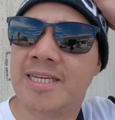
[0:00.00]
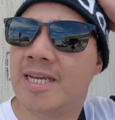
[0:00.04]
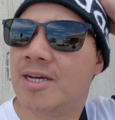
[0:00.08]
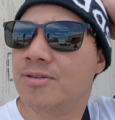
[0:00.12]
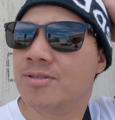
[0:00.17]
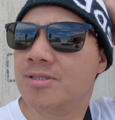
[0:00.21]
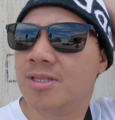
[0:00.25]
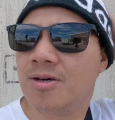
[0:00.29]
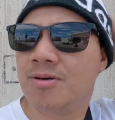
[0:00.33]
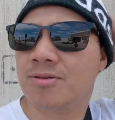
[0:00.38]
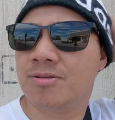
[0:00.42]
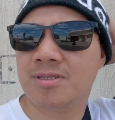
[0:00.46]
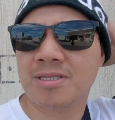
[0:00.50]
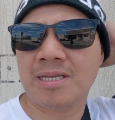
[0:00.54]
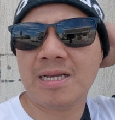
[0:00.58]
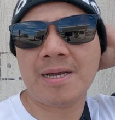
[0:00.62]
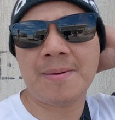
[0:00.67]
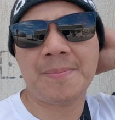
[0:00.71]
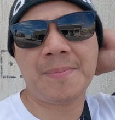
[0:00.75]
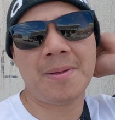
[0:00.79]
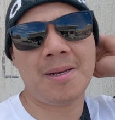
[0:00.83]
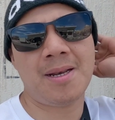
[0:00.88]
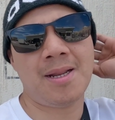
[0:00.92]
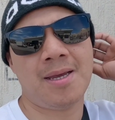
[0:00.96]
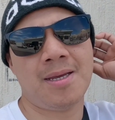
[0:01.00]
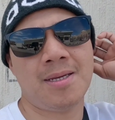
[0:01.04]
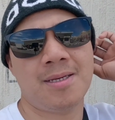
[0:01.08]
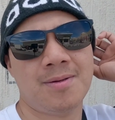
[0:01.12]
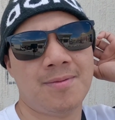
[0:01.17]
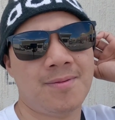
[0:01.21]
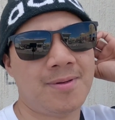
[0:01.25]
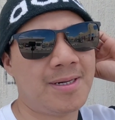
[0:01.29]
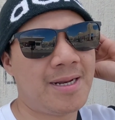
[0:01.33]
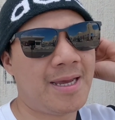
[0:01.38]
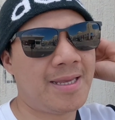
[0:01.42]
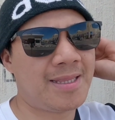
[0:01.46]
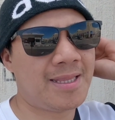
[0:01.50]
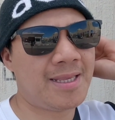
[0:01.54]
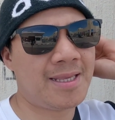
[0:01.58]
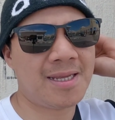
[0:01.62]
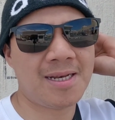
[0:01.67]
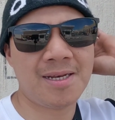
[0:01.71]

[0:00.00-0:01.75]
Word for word: shout out nga pala huwag natin